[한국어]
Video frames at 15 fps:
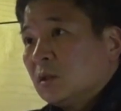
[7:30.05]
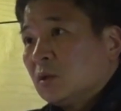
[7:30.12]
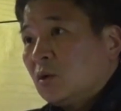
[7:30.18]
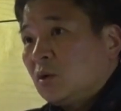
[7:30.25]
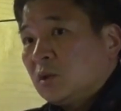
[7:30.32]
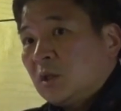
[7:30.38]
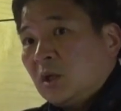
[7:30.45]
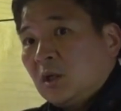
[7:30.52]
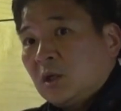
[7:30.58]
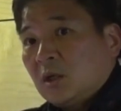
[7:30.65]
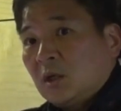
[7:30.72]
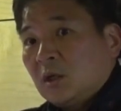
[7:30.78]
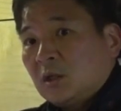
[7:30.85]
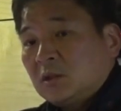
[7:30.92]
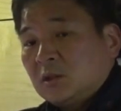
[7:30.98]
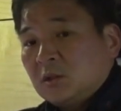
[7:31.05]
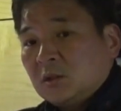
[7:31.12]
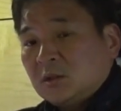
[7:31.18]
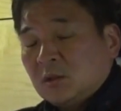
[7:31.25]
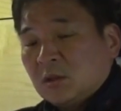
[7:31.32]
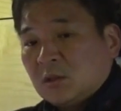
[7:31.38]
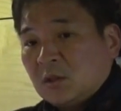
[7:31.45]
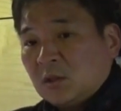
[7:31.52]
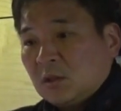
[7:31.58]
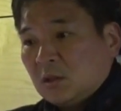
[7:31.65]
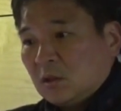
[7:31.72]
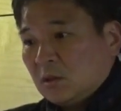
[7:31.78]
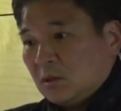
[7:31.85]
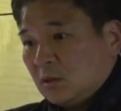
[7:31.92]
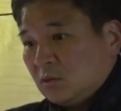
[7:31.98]
커튼까지
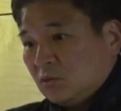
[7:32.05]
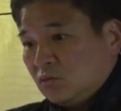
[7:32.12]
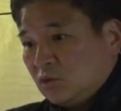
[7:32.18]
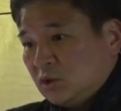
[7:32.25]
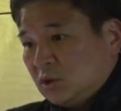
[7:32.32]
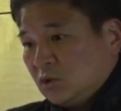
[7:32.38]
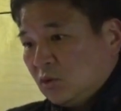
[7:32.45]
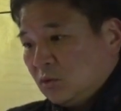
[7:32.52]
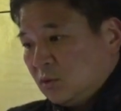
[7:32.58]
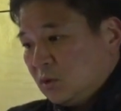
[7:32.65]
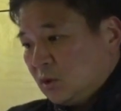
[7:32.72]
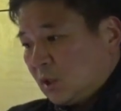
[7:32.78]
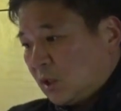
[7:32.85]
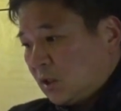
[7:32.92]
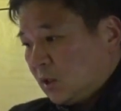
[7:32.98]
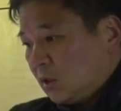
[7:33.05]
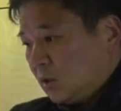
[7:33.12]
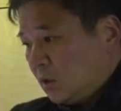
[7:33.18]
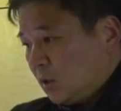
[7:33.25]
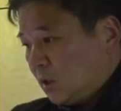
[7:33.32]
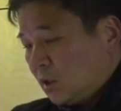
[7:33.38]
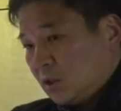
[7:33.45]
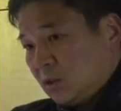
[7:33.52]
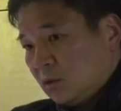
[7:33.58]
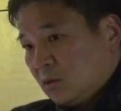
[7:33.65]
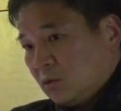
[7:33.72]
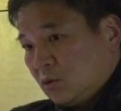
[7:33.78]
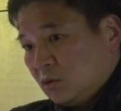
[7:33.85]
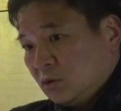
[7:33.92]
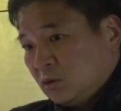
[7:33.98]
그렇게 우리 직원들이 달아야 되나 하는
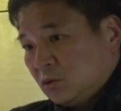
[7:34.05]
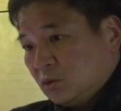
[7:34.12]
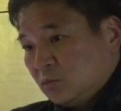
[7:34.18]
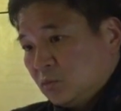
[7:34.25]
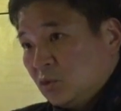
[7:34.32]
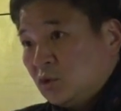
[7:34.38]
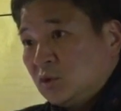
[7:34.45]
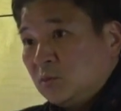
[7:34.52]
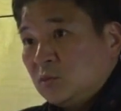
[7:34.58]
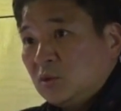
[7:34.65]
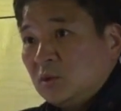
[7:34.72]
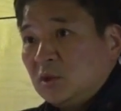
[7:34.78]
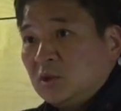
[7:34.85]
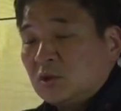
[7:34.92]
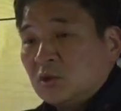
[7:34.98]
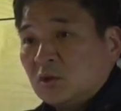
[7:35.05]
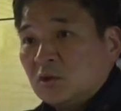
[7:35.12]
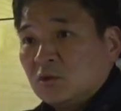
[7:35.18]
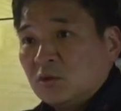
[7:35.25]
그런 좀 의구심들은 있어요.